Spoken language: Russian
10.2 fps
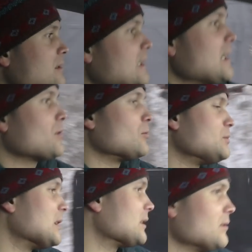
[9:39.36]
стоянку
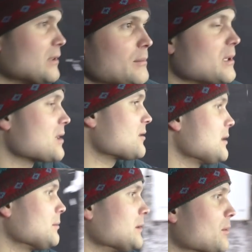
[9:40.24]
платную. Там ни разу
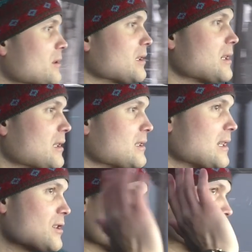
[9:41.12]
не было, просто как-то
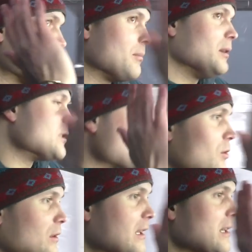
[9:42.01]
знаешь, что там было
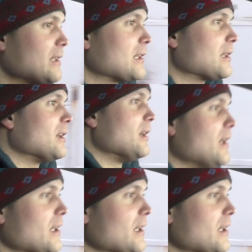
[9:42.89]
что-то когда-то.